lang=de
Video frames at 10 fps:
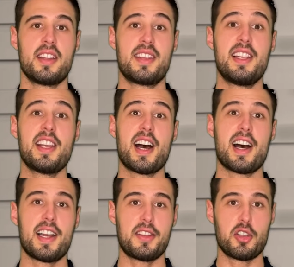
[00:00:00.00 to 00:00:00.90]
Die
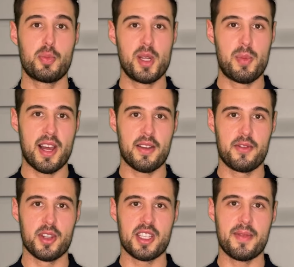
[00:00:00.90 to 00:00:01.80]
Liga hat den Spielplan
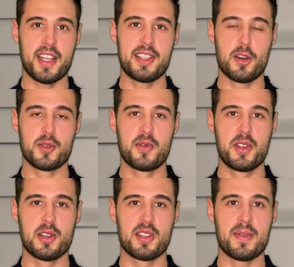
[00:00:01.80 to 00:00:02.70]
für
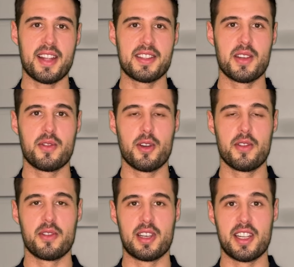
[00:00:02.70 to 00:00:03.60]
2024
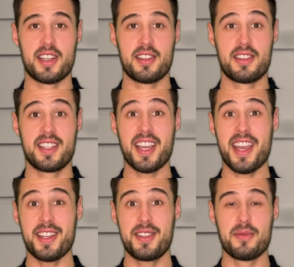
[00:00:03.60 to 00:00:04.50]
veröffentlicht.
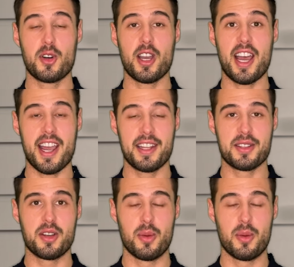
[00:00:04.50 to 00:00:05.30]
Direkt in Woche 1